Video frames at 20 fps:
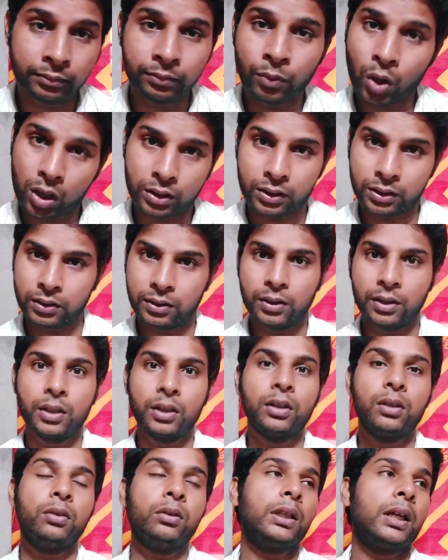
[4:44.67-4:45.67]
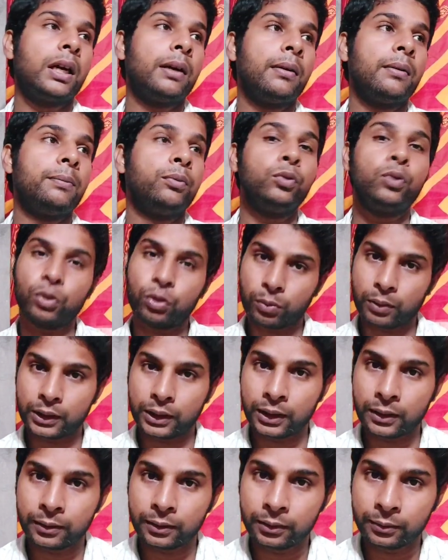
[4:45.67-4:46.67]
বক্স ওটা পুজোর সময়তে
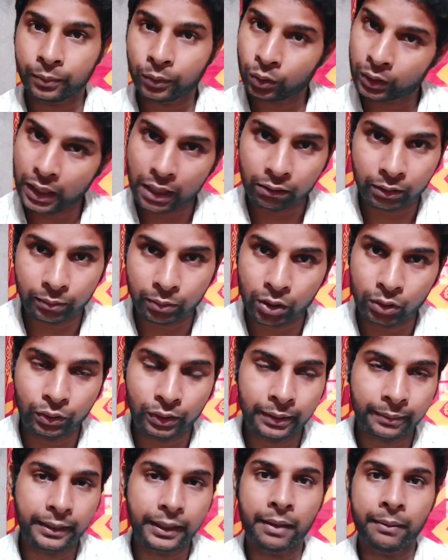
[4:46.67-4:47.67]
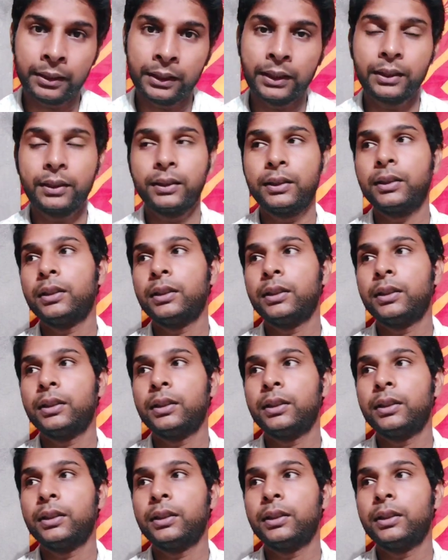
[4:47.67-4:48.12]
পনেরো টাকা করে বক্স হয়ে যাবে আমাদের